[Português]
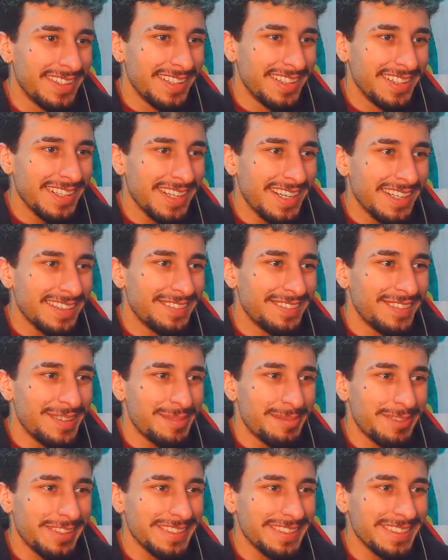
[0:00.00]
Cara, eu
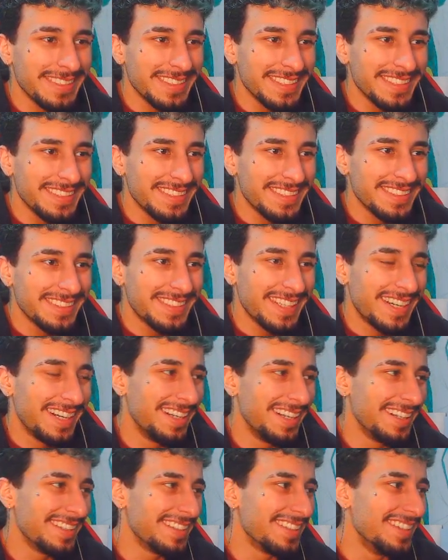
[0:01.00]
vou pôr esse
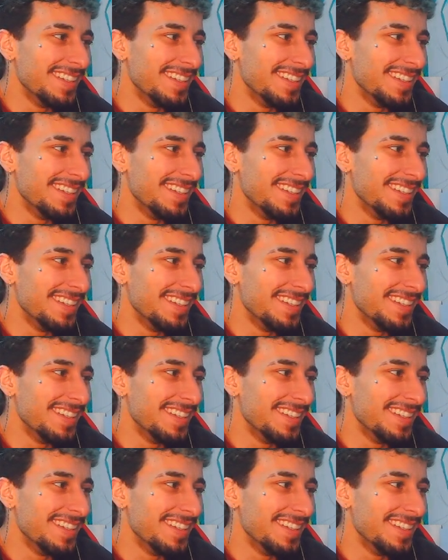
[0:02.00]
dinossauro.